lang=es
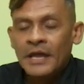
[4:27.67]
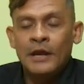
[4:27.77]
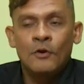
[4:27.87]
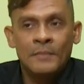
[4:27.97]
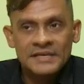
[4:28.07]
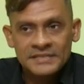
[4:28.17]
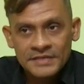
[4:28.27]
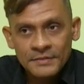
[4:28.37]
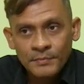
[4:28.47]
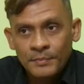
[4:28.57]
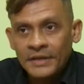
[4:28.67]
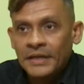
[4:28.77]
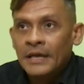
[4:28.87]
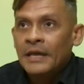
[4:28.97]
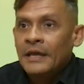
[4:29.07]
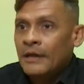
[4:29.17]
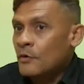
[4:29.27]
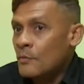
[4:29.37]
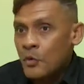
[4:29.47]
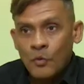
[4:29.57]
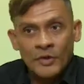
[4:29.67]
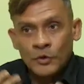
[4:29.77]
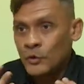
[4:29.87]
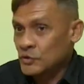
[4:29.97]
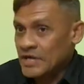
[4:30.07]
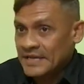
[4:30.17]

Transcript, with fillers: Es lo más simple, es como cuando nos